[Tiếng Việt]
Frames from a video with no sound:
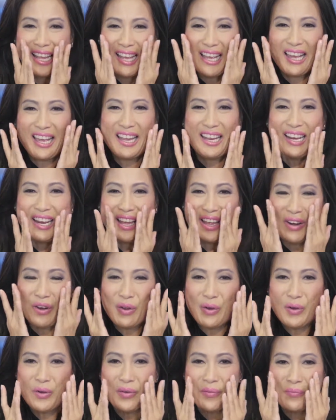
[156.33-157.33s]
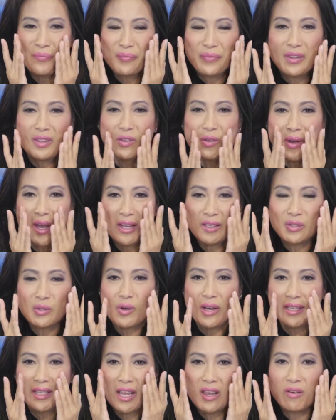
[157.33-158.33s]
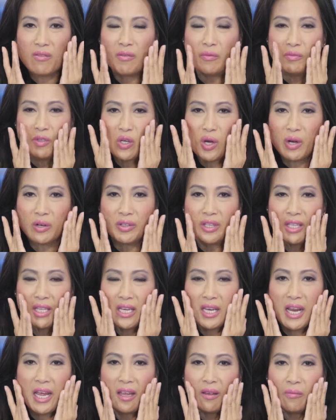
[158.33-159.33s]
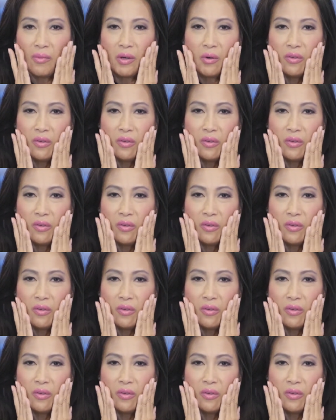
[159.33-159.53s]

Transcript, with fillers: hay là nó thoa, xoa theo vòng tròn như thế này mà